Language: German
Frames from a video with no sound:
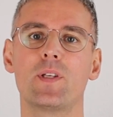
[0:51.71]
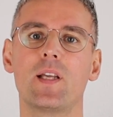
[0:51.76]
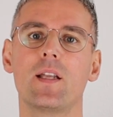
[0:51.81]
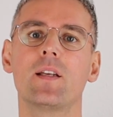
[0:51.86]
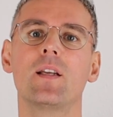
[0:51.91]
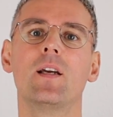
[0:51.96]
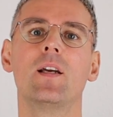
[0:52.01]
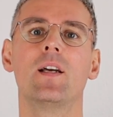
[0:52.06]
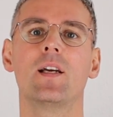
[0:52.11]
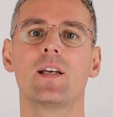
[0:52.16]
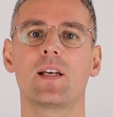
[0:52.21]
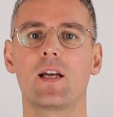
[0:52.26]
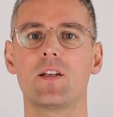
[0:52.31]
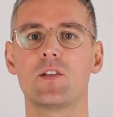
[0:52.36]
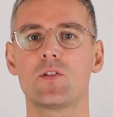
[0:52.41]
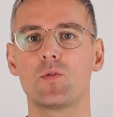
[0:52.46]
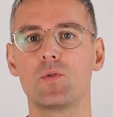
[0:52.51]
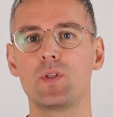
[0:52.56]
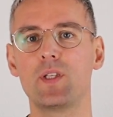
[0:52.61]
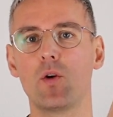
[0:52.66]
dann
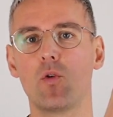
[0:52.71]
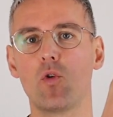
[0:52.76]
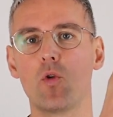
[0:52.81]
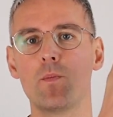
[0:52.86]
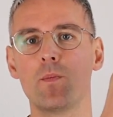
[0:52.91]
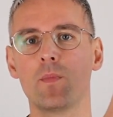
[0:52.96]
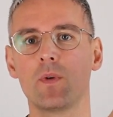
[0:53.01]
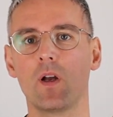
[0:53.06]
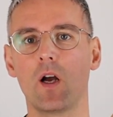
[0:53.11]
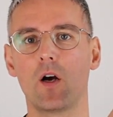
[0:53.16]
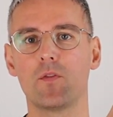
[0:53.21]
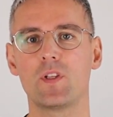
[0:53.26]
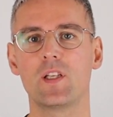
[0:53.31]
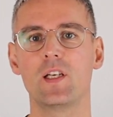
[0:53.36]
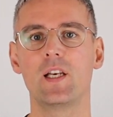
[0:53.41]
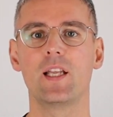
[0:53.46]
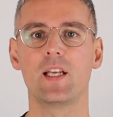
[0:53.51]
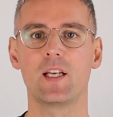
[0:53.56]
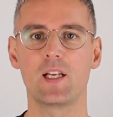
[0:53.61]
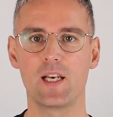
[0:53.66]
kannst du hier oben auf
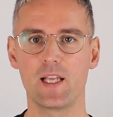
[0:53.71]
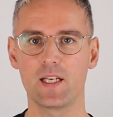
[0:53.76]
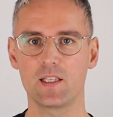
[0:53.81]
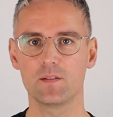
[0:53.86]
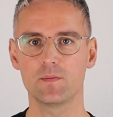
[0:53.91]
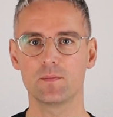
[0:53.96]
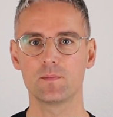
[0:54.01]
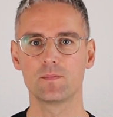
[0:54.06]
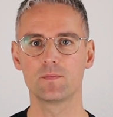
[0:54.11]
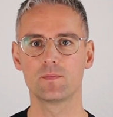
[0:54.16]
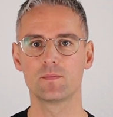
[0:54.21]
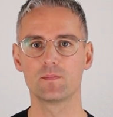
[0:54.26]
den Link klicken.